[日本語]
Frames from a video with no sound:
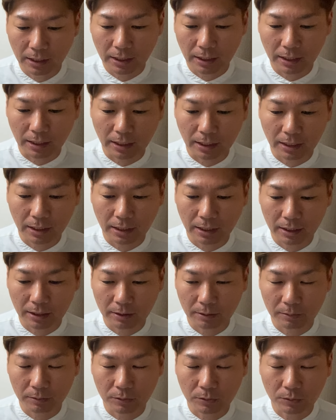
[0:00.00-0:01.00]

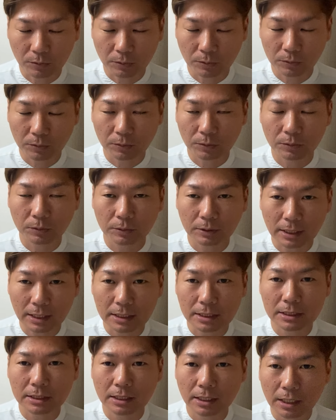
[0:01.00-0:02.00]
えー、この
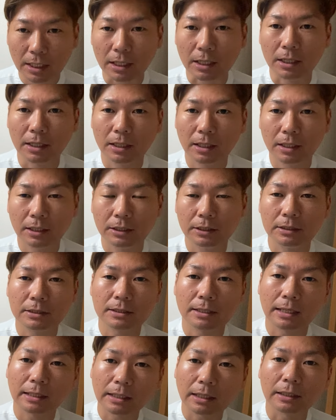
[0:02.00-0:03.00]
感じでね、えー、言い
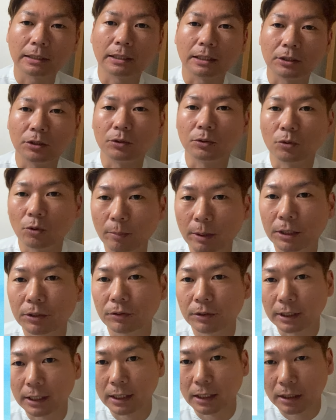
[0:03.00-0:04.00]
伝えたかったっていう
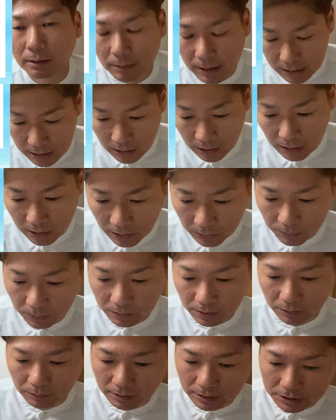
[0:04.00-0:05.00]
コメントをいただきましたんでね、今
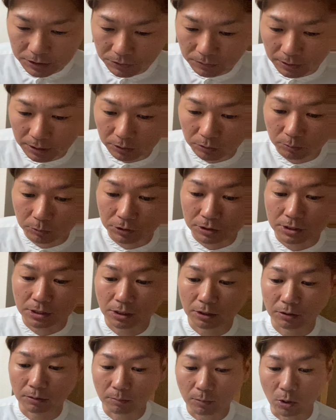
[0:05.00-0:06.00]
回のお話しようかなと思うんです
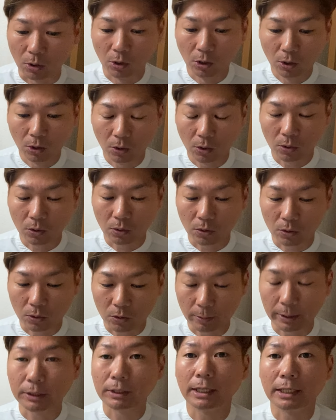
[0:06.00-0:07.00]
けれども、
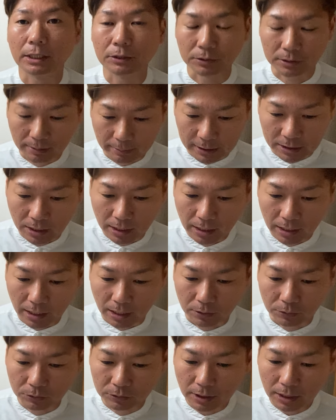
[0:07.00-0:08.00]
コメントありがとうございます。
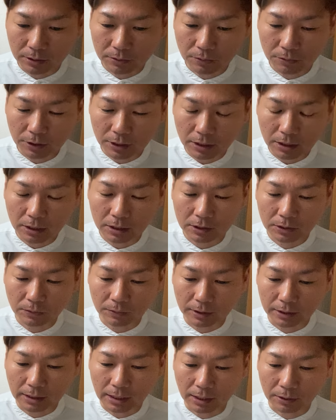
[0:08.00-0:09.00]
えー、腕のいい人
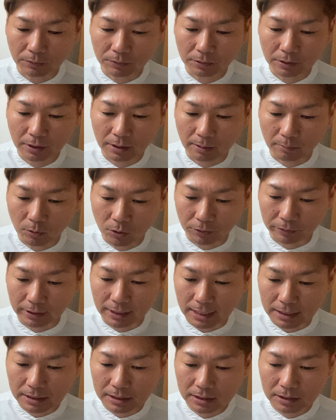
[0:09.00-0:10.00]
に頼んでも
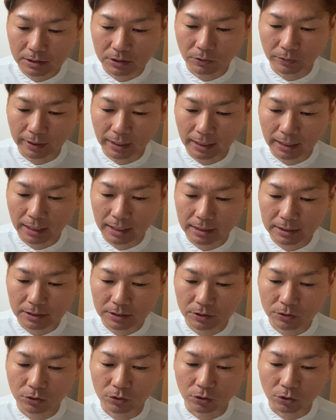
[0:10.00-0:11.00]
安くお願い
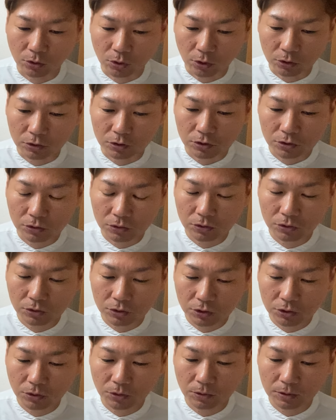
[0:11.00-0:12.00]
すると、
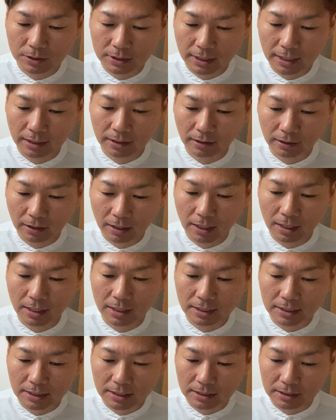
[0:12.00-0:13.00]
通常選
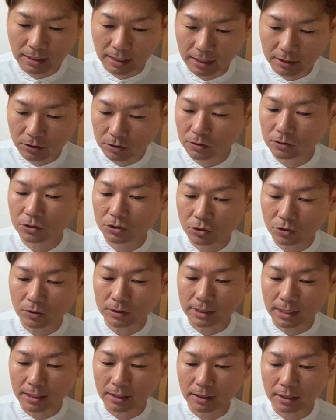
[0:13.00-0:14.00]
定し、えー、通常
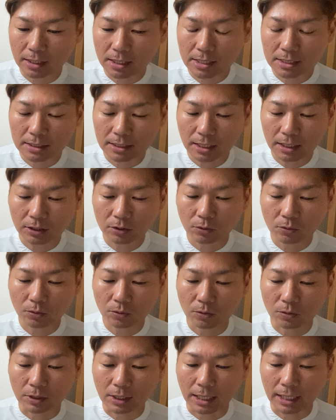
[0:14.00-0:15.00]
選定したいとこ
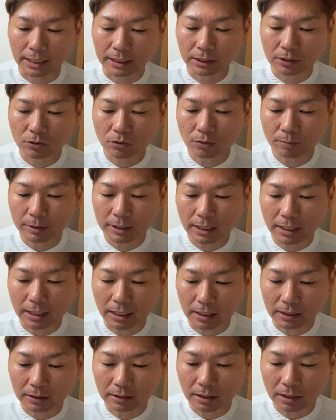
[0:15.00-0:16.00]
ろを刈り込みで
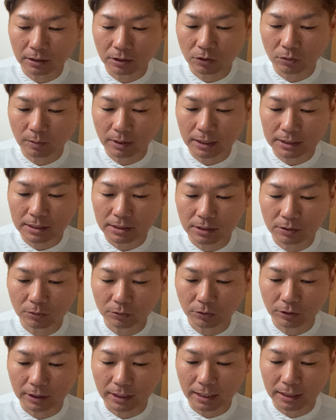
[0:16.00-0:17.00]
簡単に終わらせるこ
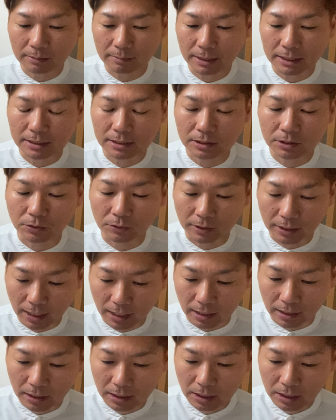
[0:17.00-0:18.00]
とになりますよ
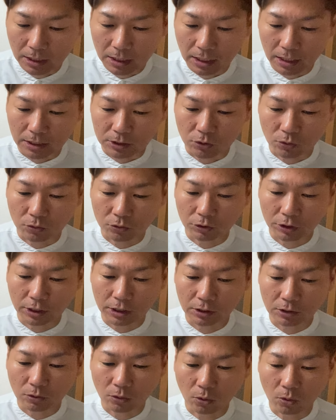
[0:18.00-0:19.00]
ね。えー、職
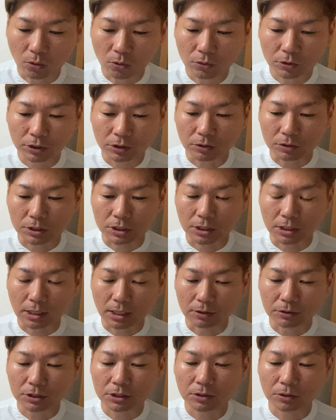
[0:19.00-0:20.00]
人の本意と違
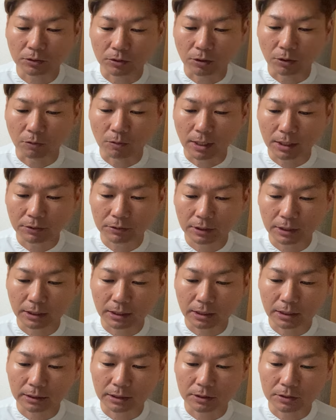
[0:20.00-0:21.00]
う仕事、悪い言
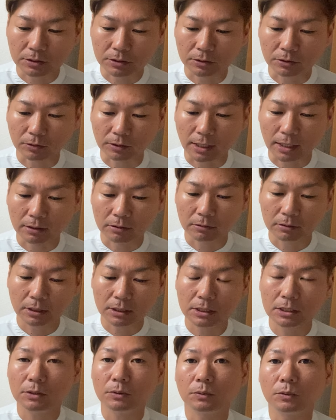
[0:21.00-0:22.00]
い方をすると手抜
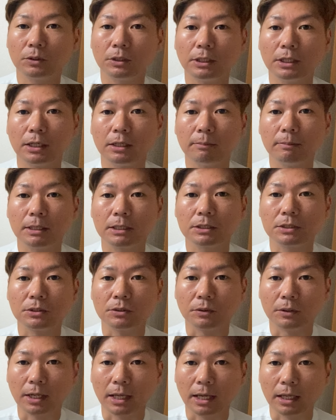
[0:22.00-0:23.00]
き仕事になります
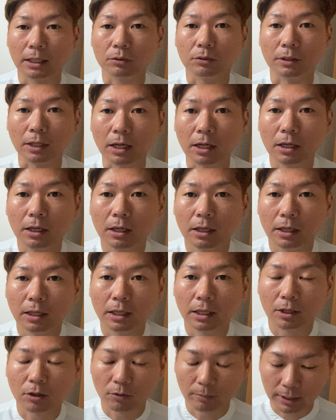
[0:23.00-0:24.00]
よね。というね、
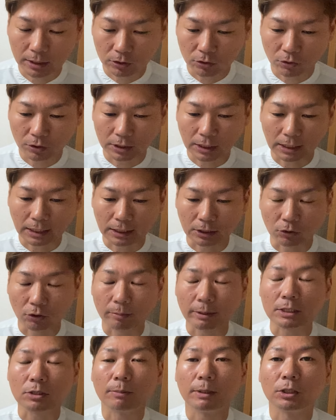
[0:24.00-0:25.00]
えコメントをいただいてお
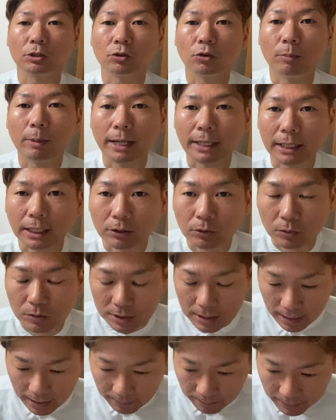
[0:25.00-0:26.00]
ります。コメントどうもありがとう
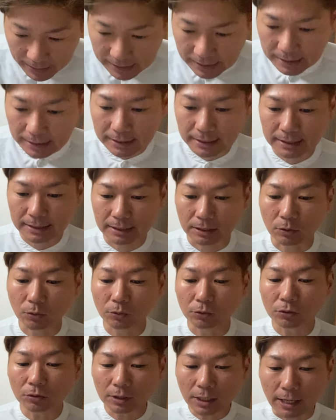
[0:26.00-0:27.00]
ございます。
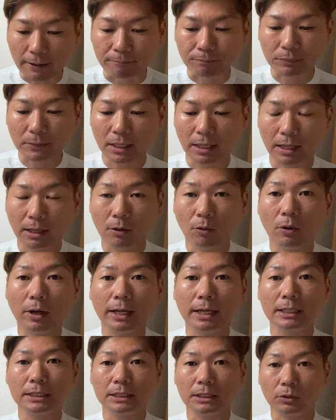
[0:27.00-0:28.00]
このね、えお
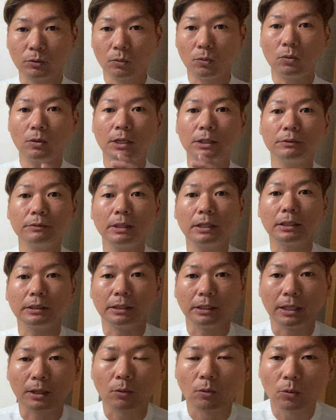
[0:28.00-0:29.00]
話、動画の中
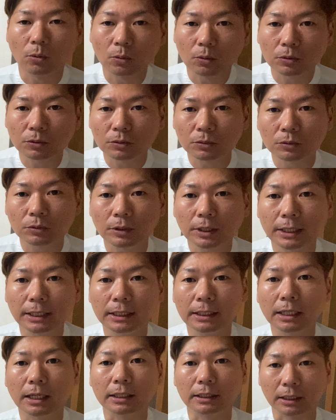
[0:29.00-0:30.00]
でね、こういうことが
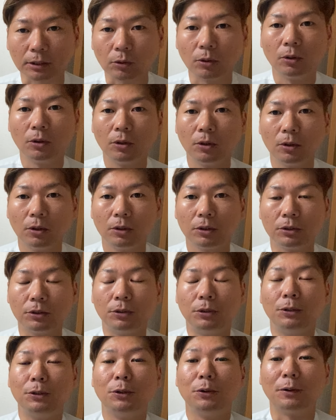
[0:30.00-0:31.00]
言いたかったと。いう
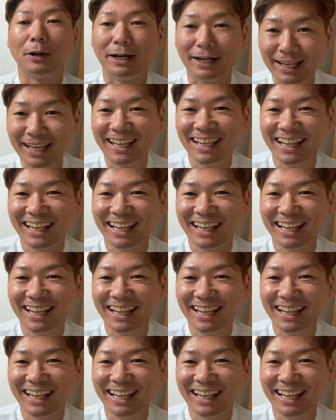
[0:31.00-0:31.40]
ようなね、